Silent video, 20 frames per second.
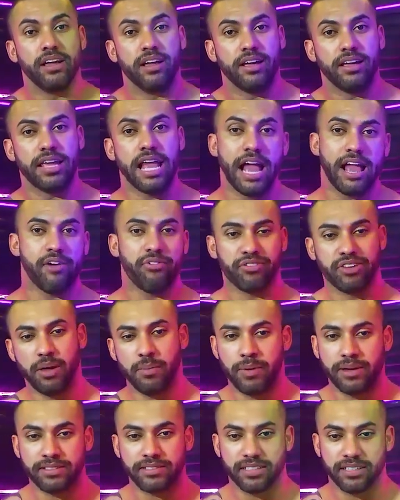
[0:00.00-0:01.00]
E aí eu fiquei
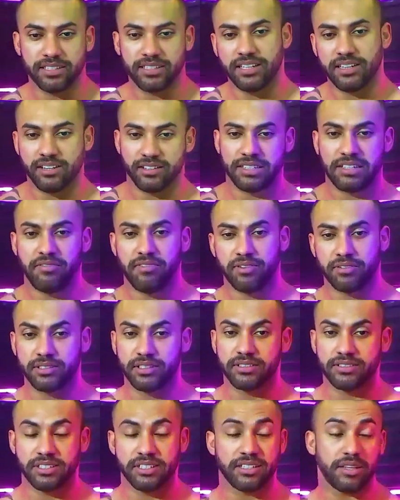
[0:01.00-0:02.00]
meio sem entender o que estava
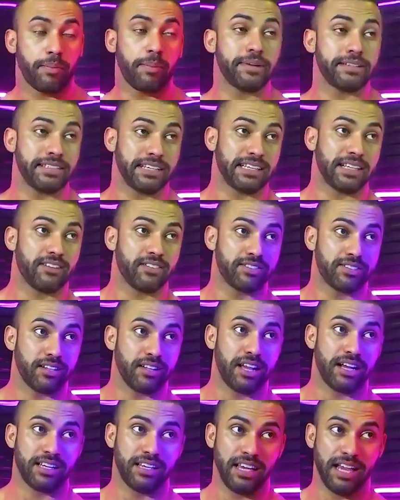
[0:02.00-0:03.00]
acontecendo, até pensei que estava sendo
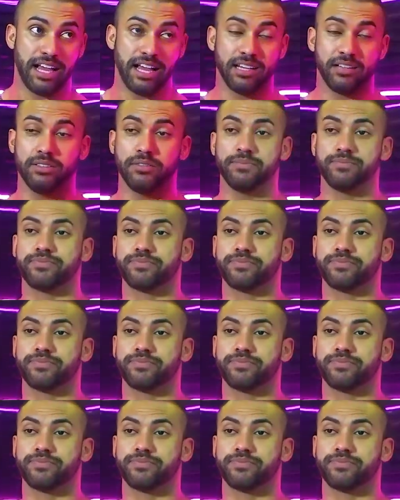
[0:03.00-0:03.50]
hackeado.